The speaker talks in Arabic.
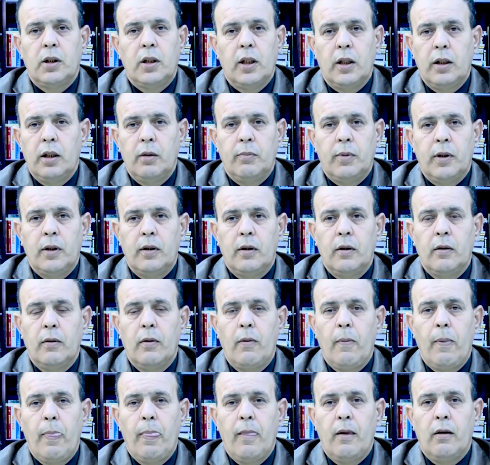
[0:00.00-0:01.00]
تائبا
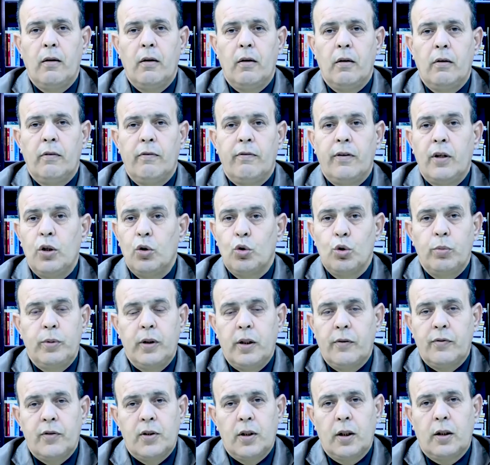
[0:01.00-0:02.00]
فانجو
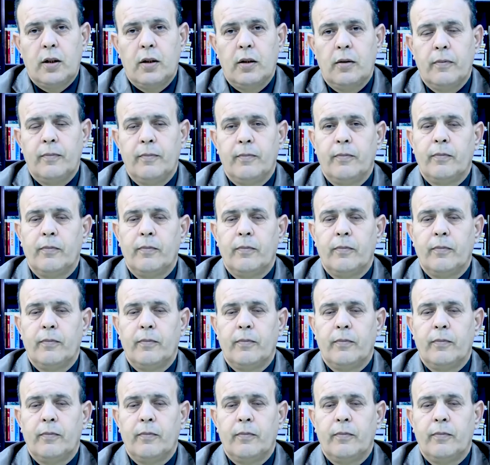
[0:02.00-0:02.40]
بنفسك